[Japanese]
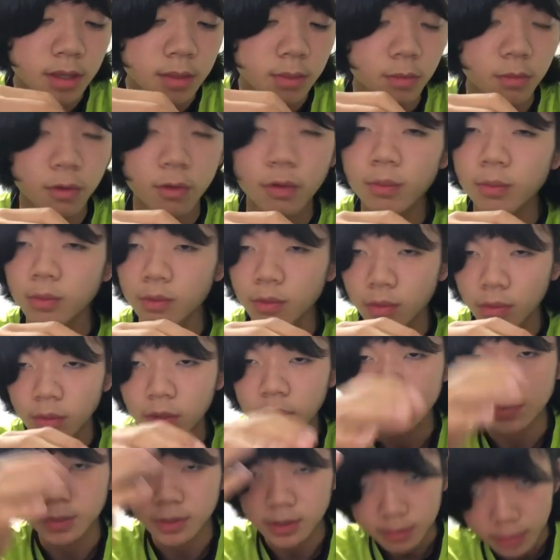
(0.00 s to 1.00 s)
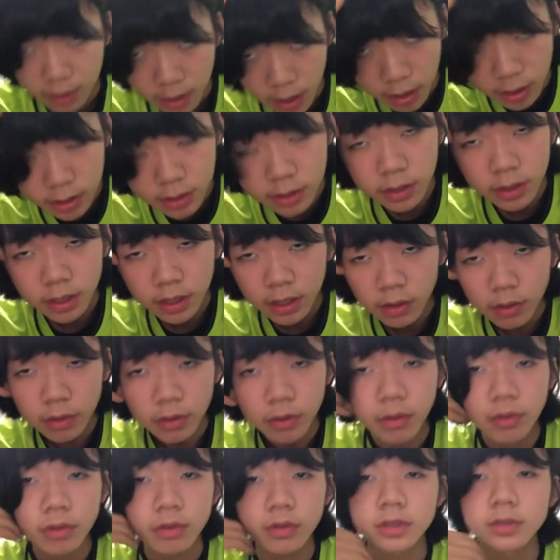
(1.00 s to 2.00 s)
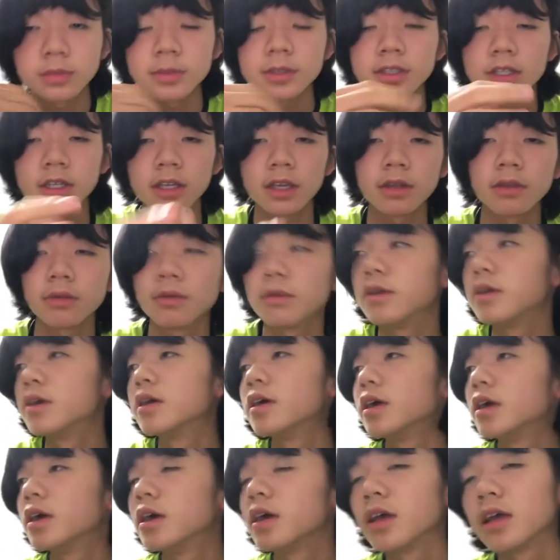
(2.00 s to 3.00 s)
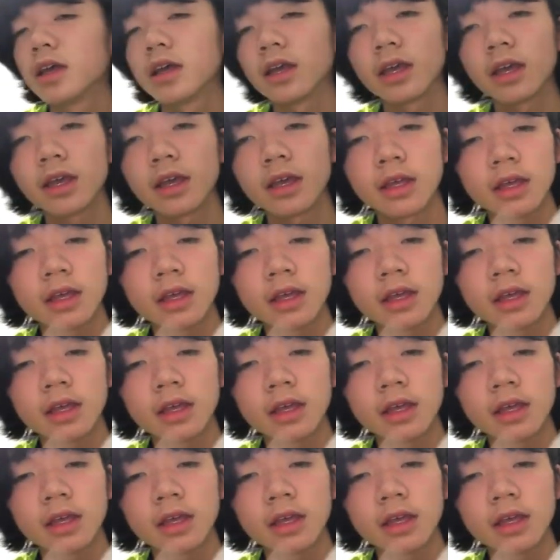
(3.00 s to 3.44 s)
本名公開します。まあ、漢字はね、公表しませんけど。え、